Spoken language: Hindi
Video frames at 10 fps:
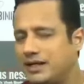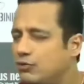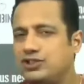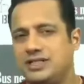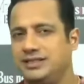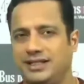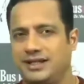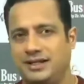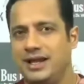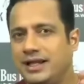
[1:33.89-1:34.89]
कर रहा हूँ कुछ चेंज नहीं
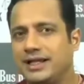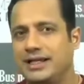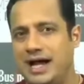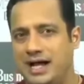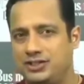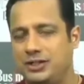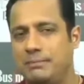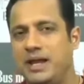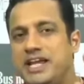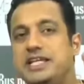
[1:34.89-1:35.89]
कर रहा लेकिन आज
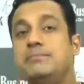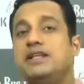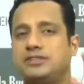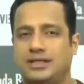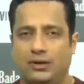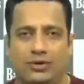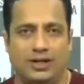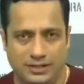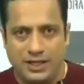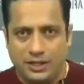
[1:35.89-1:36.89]
मैं ई मेल्स दिखाऊंगा